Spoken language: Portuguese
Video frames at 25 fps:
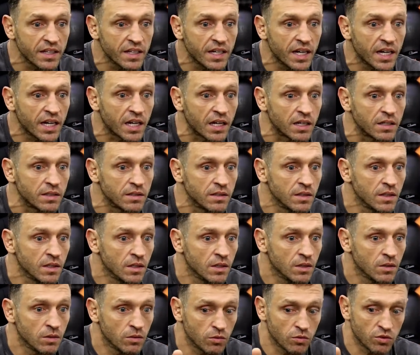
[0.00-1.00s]
cara.
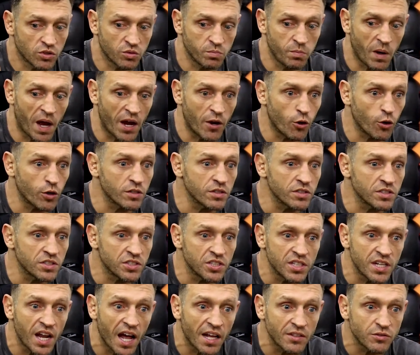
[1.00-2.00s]
Os maiores
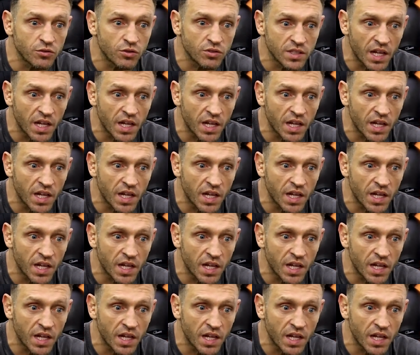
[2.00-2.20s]
ginásios